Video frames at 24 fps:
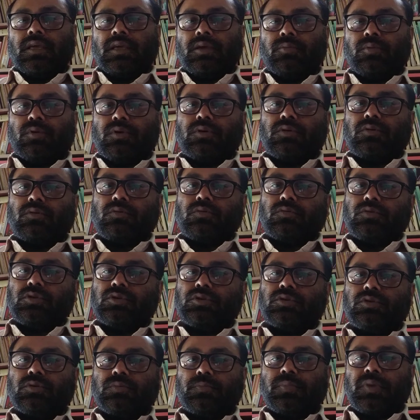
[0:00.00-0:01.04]
এবং
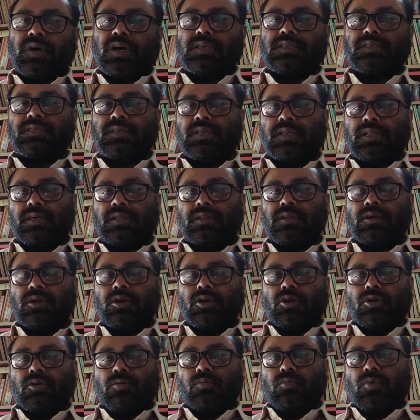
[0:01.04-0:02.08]
উনিশশো সালের
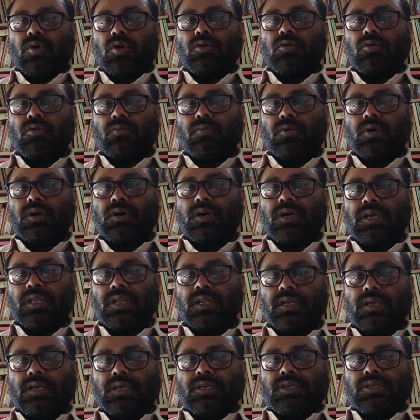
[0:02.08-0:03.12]
বঙ্গভঙ্গের
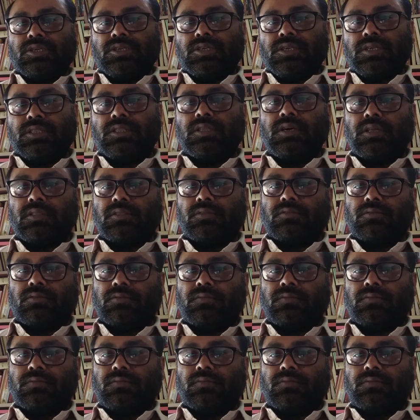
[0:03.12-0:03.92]
সিদ্ধান্ত